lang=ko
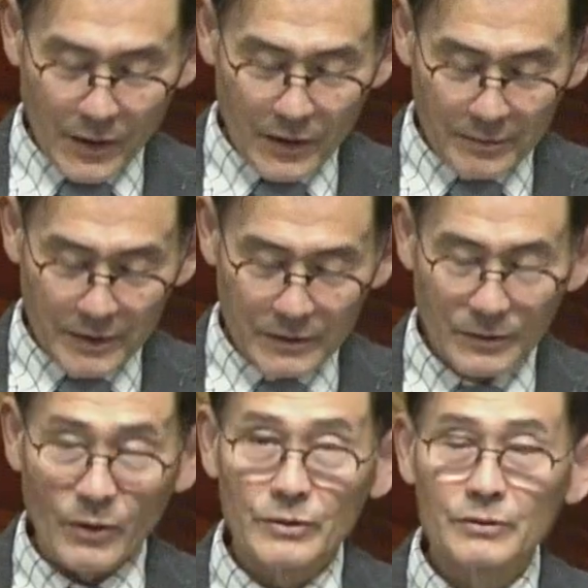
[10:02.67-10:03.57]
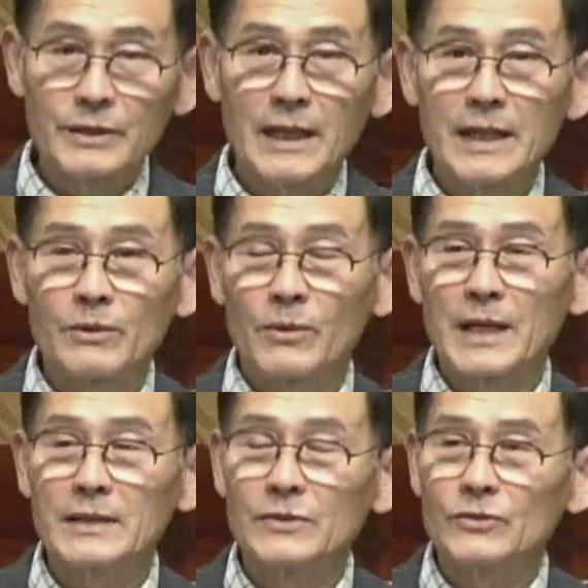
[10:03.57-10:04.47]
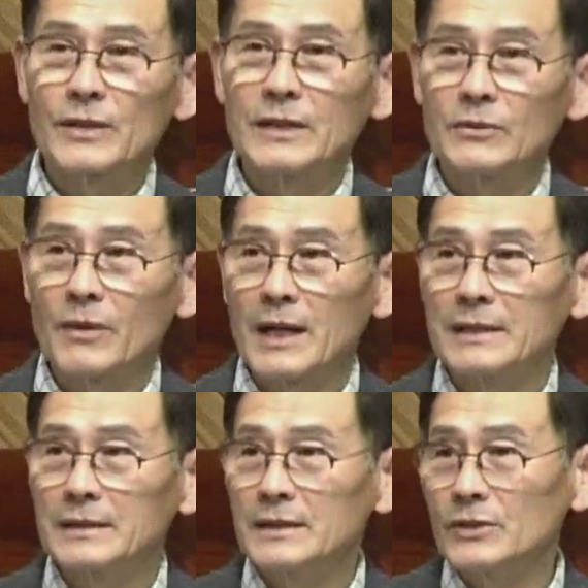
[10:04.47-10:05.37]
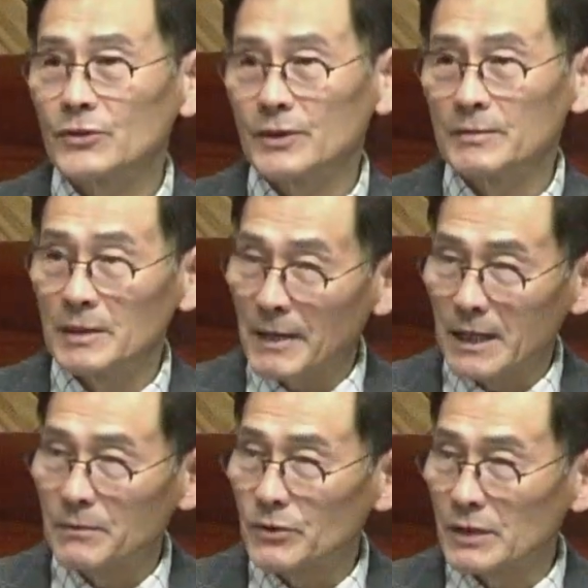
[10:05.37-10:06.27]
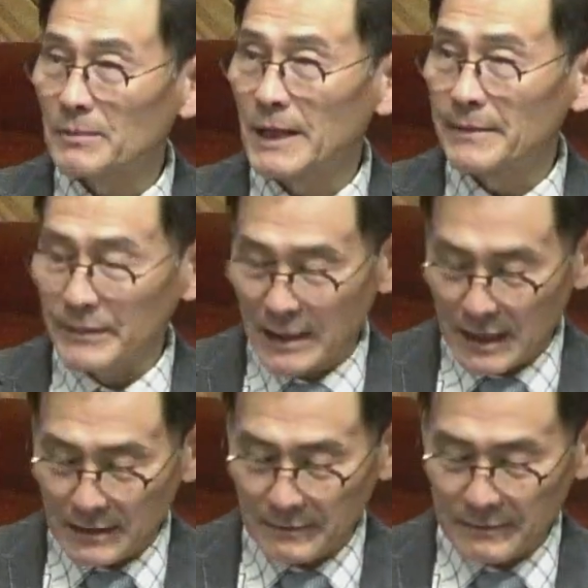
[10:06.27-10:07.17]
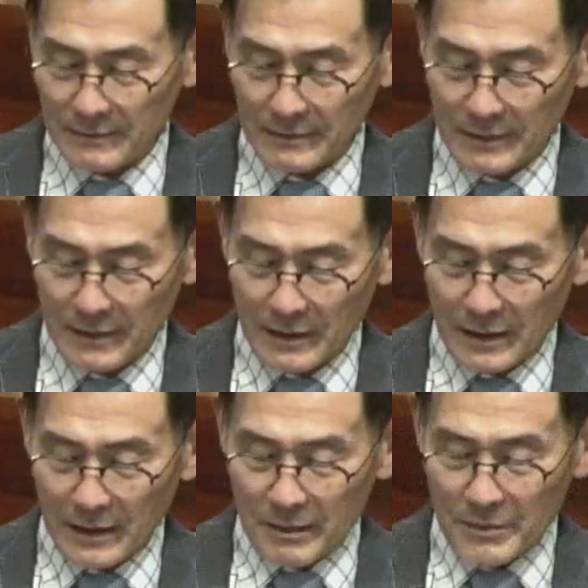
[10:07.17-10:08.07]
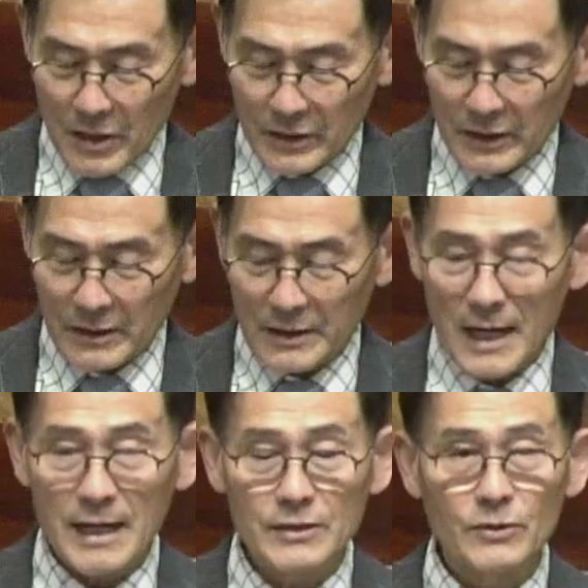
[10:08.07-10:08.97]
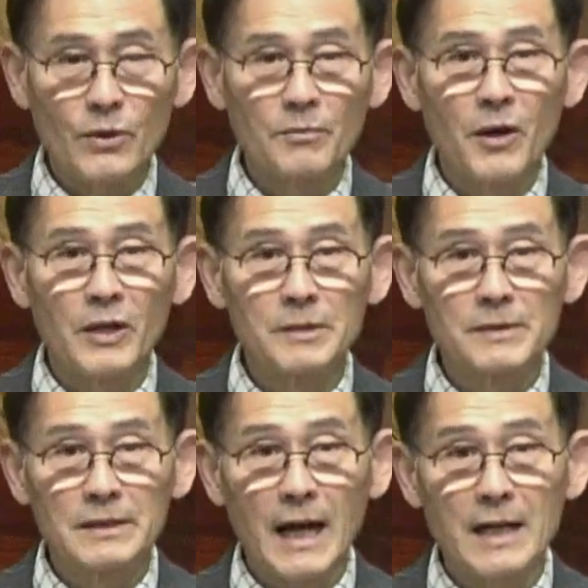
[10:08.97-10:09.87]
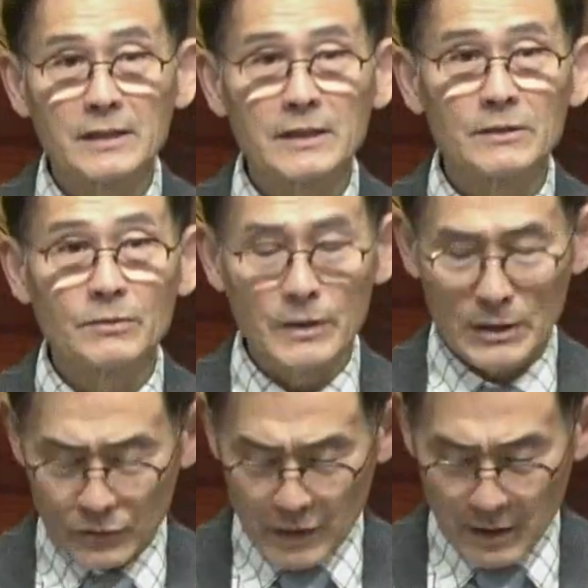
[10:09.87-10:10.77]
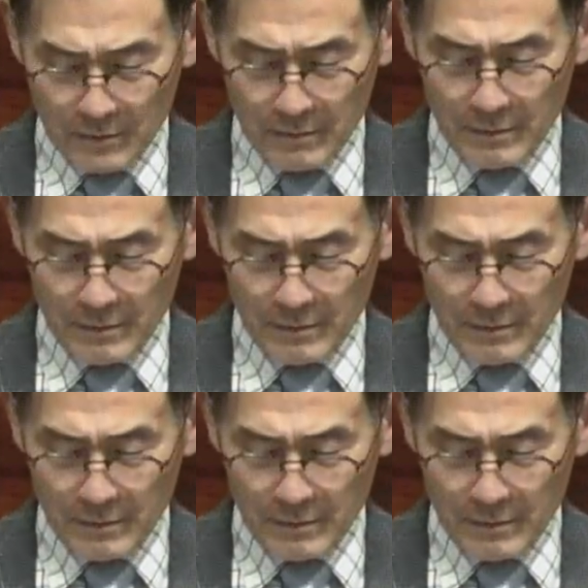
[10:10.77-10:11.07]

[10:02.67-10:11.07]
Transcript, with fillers: 여러분, 오늘 우리가 이 고난 주간 동안 그 주님을 바라보시기 바랍니다. 멸시를 당하시고 버림을 당하신 우리 주님,